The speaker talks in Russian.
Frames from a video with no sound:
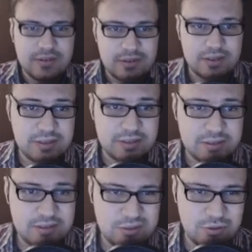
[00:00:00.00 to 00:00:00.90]

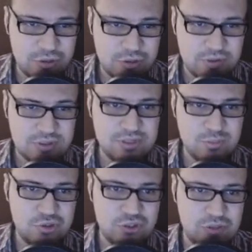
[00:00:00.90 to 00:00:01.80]
Да тут еще
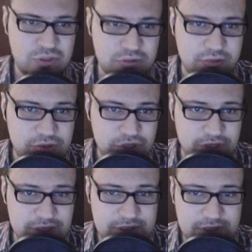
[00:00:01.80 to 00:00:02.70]
замучишь все это
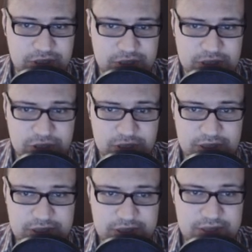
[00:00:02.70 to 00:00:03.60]
улучшать. Логистической
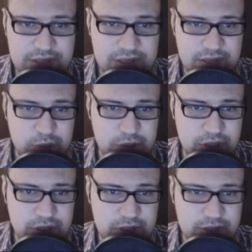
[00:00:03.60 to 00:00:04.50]
системы
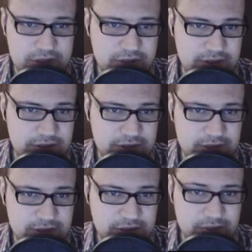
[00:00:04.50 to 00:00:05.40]
нет.
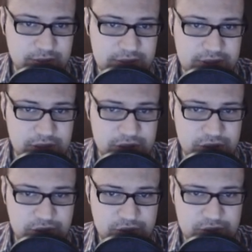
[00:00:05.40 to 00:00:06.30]

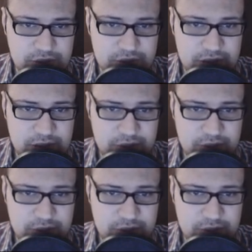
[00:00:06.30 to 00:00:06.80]
Передач... Так.